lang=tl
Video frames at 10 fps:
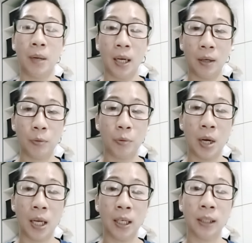
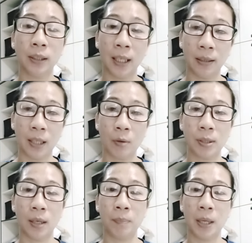makakuha ng
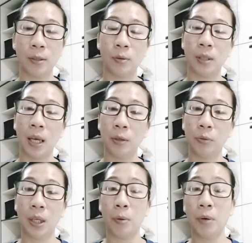10,000 pesos
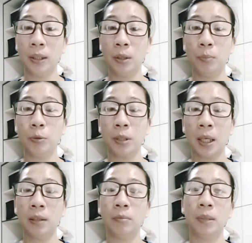ayuda. Huwag daw po
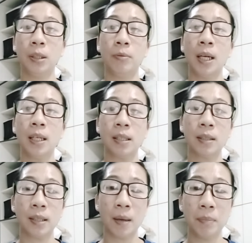tayong maniwala
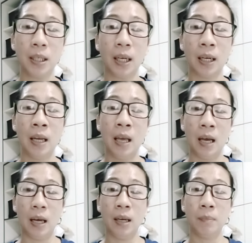sa sabi ng
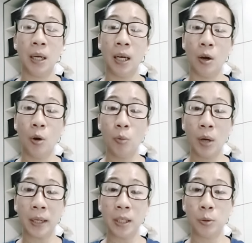uh, mga
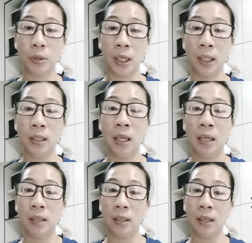OWA regional
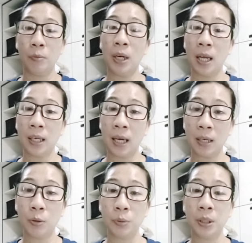na wala
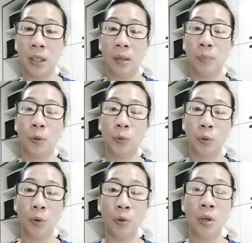na ho silang
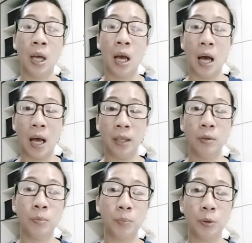pondo.
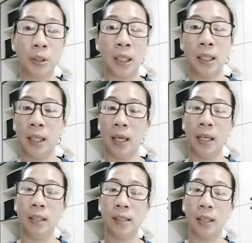Ayon po talaga
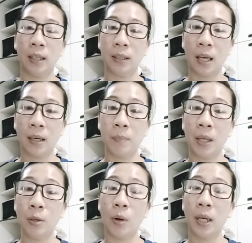kay Secretary
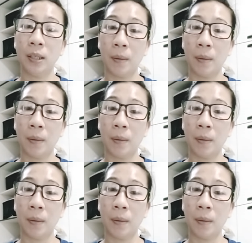Bello ay